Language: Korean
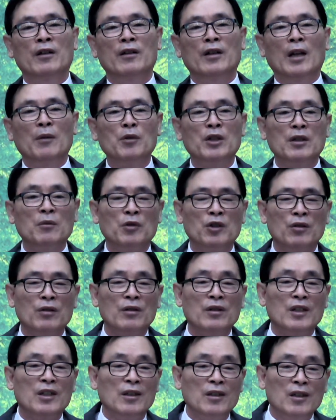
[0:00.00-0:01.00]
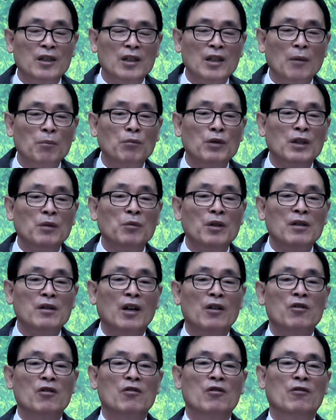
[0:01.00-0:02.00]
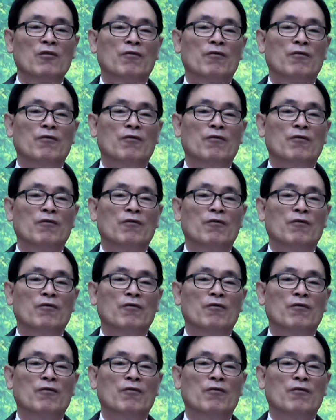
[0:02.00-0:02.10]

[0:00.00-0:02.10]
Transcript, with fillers: 내 믿음은 진실한 믿음일까요?